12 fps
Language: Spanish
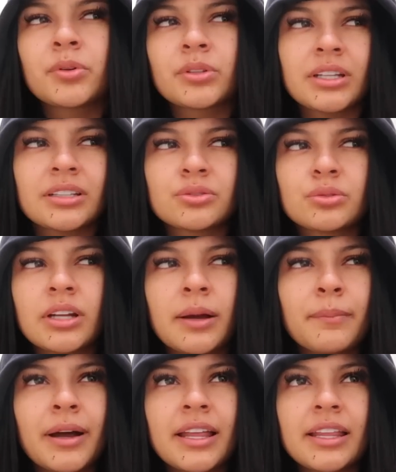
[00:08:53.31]
porque es una
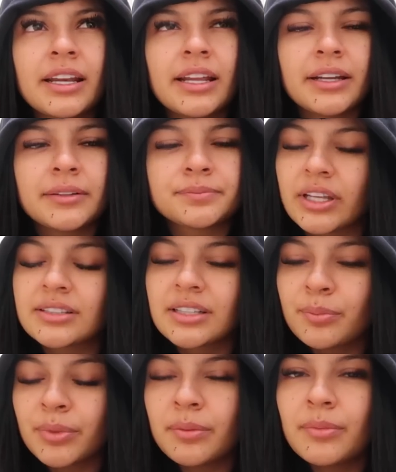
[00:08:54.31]
madre que
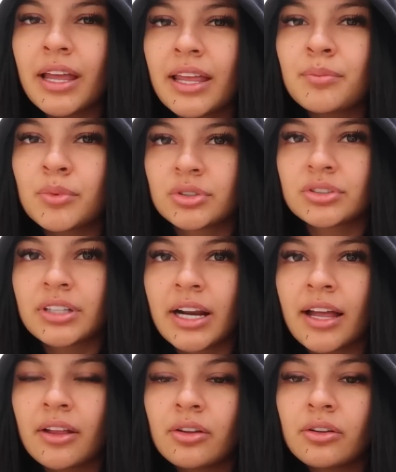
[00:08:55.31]
siempre me ha
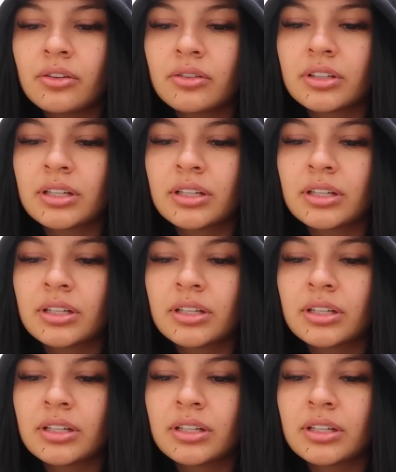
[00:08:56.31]
demostrado